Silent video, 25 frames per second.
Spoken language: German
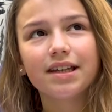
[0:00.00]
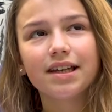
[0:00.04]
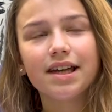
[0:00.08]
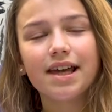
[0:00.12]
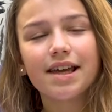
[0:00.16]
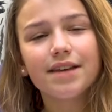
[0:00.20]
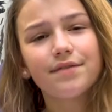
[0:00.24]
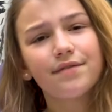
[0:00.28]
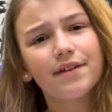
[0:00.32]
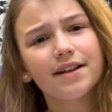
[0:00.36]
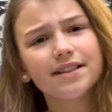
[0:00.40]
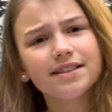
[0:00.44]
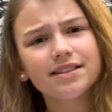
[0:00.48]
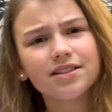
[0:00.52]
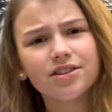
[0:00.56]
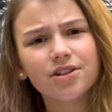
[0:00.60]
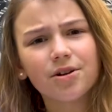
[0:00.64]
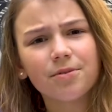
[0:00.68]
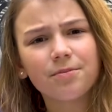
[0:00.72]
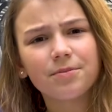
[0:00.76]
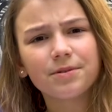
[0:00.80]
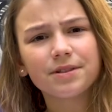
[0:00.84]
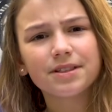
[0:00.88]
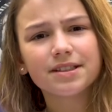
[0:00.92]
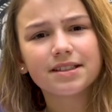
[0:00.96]
ich weiß nicht,
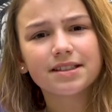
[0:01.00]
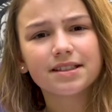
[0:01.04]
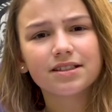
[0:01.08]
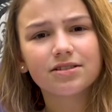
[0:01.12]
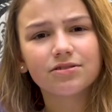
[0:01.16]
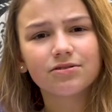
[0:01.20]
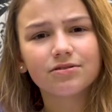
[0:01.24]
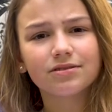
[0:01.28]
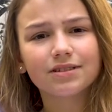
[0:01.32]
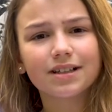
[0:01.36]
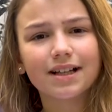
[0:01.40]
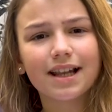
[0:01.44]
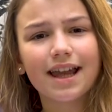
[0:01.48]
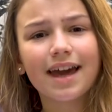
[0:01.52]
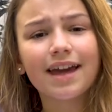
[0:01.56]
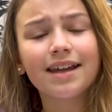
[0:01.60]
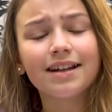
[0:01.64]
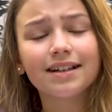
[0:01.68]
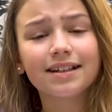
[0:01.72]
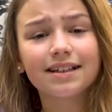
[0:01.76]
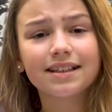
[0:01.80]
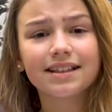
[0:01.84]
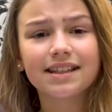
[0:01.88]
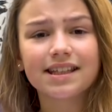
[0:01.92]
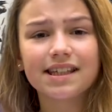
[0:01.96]
ob es so
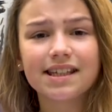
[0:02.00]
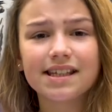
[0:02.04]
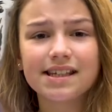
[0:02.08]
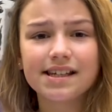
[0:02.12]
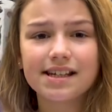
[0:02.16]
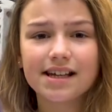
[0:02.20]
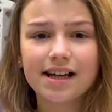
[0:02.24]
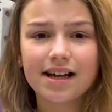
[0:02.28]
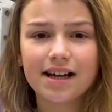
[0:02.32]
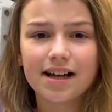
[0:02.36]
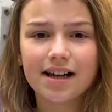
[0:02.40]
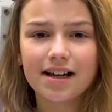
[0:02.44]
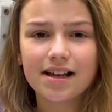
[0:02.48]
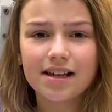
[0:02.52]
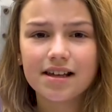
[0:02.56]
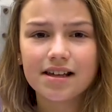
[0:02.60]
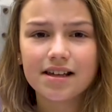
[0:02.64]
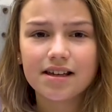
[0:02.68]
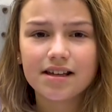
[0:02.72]
kleinere Kinder,